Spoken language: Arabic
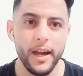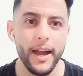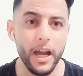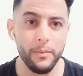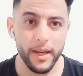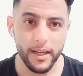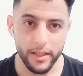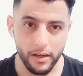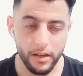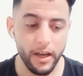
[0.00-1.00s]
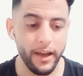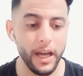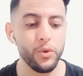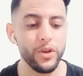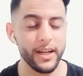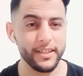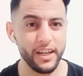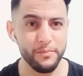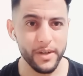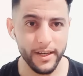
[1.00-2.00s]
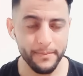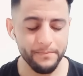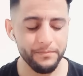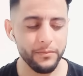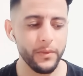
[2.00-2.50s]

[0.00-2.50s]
عام هذا عام وهي كتعرف مريم